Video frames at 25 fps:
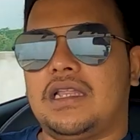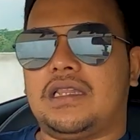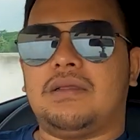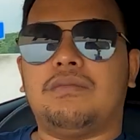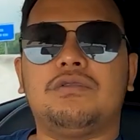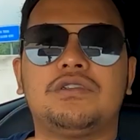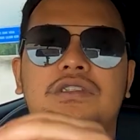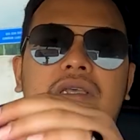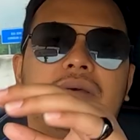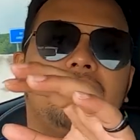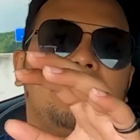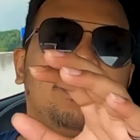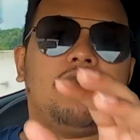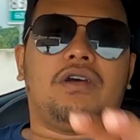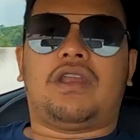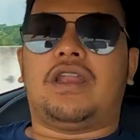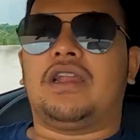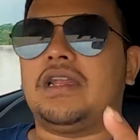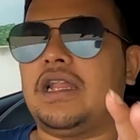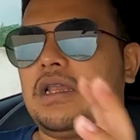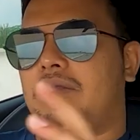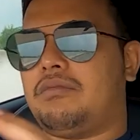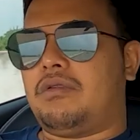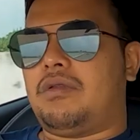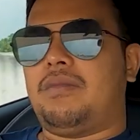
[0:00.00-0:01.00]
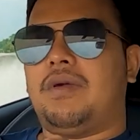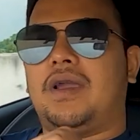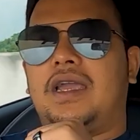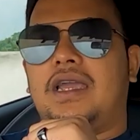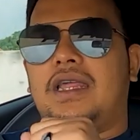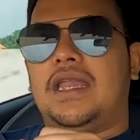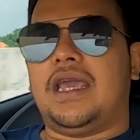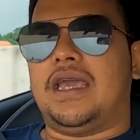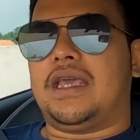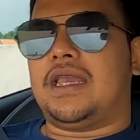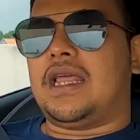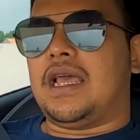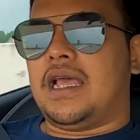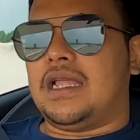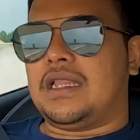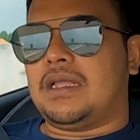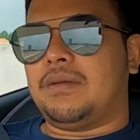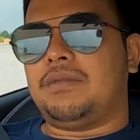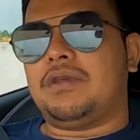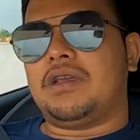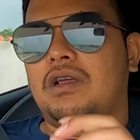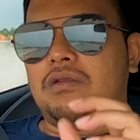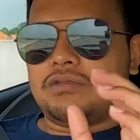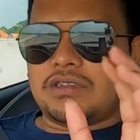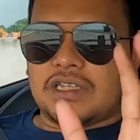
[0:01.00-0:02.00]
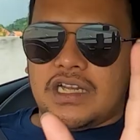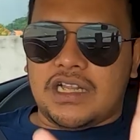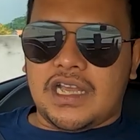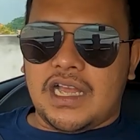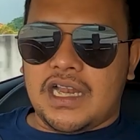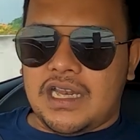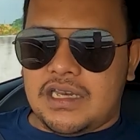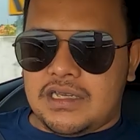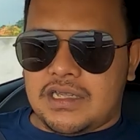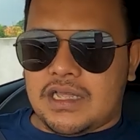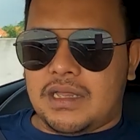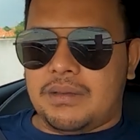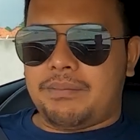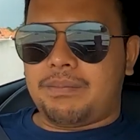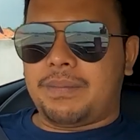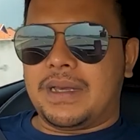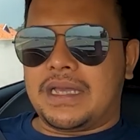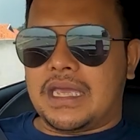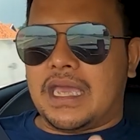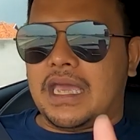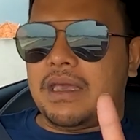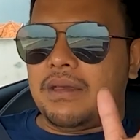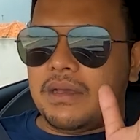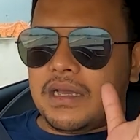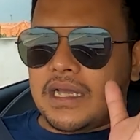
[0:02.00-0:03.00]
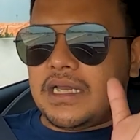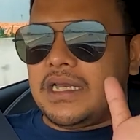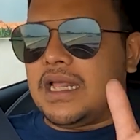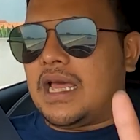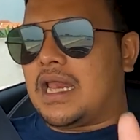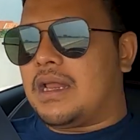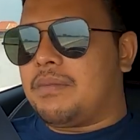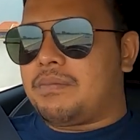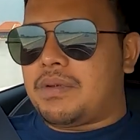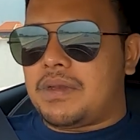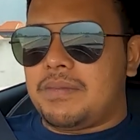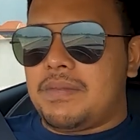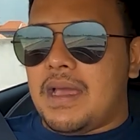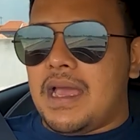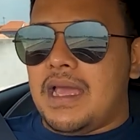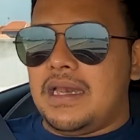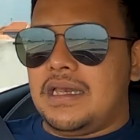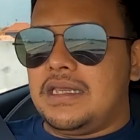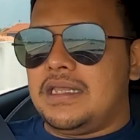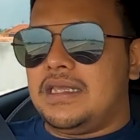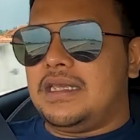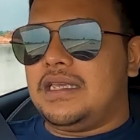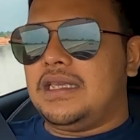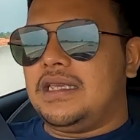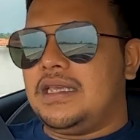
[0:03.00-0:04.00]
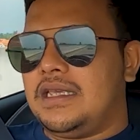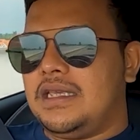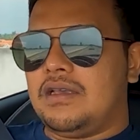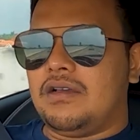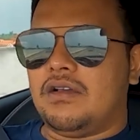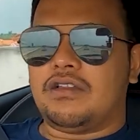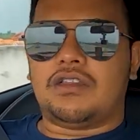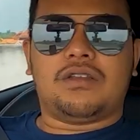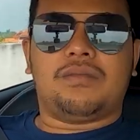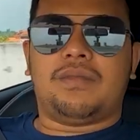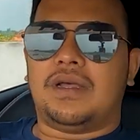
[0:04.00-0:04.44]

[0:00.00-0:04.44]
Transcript: ketemu sama orang dari berbagai daerah tapi kalau misalnya kalian pakai kendaraan pribadi